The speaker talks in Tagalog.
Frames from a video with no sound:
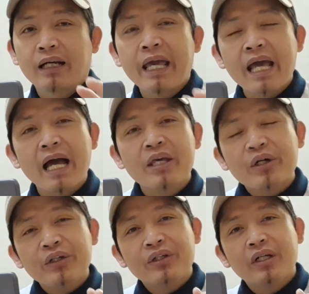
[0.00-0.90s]
Kaya
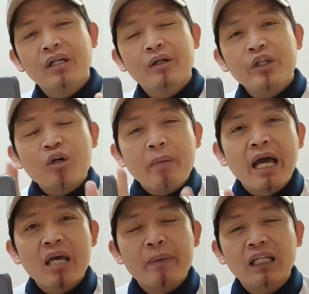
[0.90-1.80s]
yun, yung
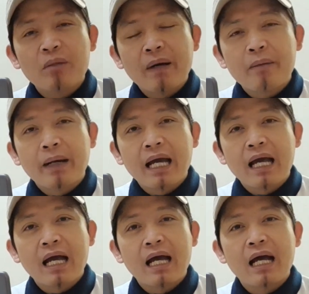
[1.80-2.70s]
mga iba't ibang mga
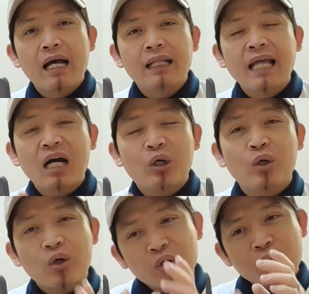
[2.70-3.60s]
tao,
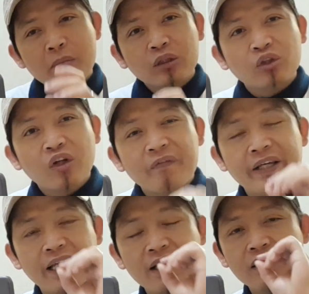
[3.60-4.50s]

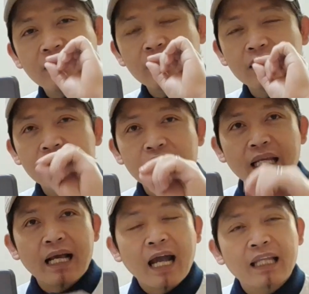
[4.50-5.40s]
magsusurvey din. Yung
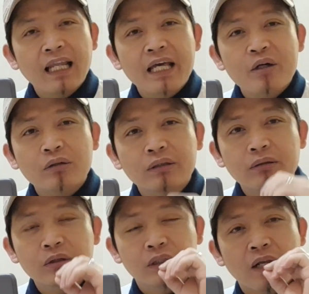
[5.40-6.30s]
ilagay nila yung
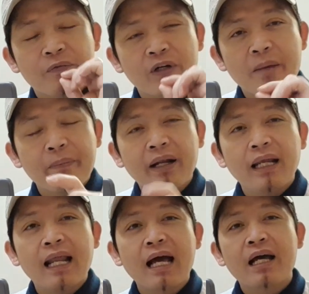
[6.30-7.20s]
cellphone number
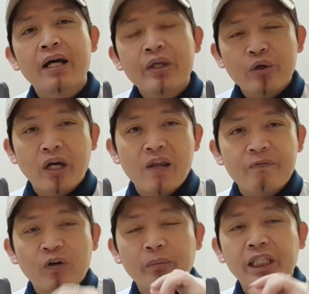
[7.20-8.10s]
nila, yung
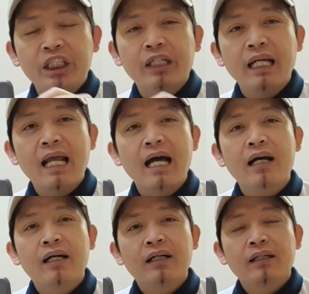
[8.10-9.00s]
information nila,
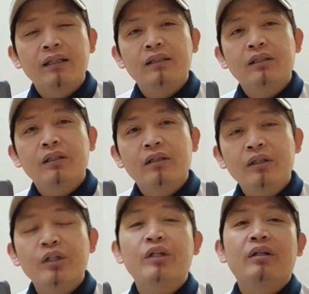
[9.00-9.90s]

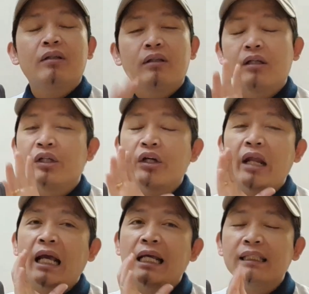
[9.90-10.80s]
yun. Yun
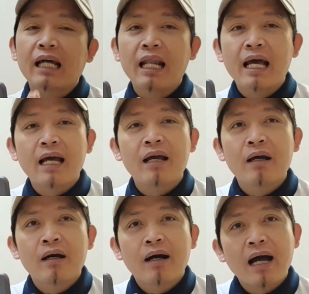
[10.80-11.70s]
ang isa na
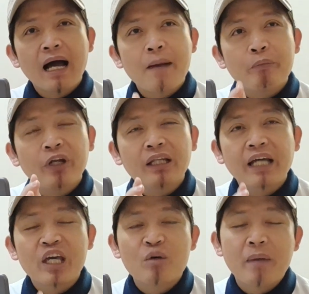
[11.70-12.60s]
uh, pwede
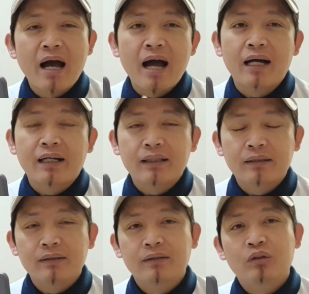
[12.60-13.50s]
tayo ma-hack.
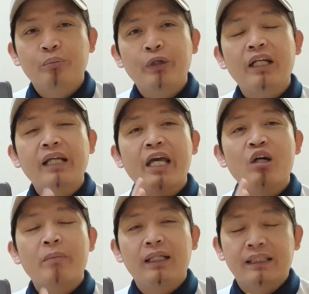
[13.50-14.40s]
Pwede
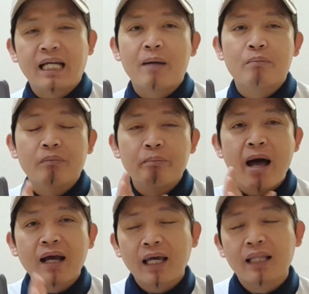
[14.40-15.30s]
tayo ma-scam.
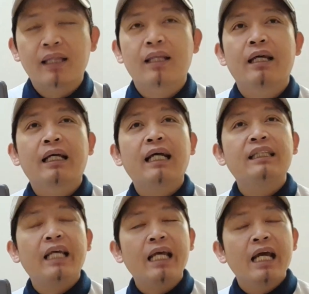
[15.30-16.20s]
Bakit?
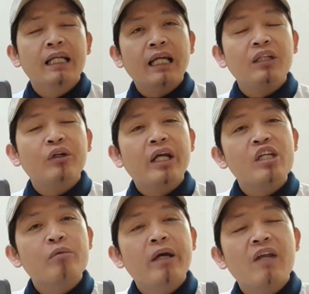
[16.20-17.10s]
Kasi nandun na
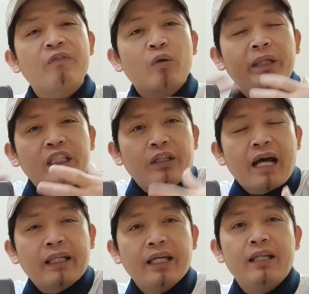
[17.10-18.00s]
yung information
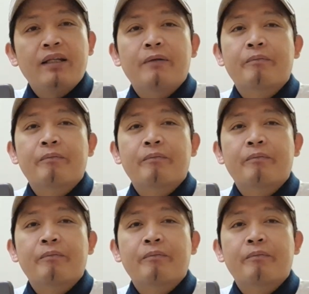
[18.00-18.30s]
natin.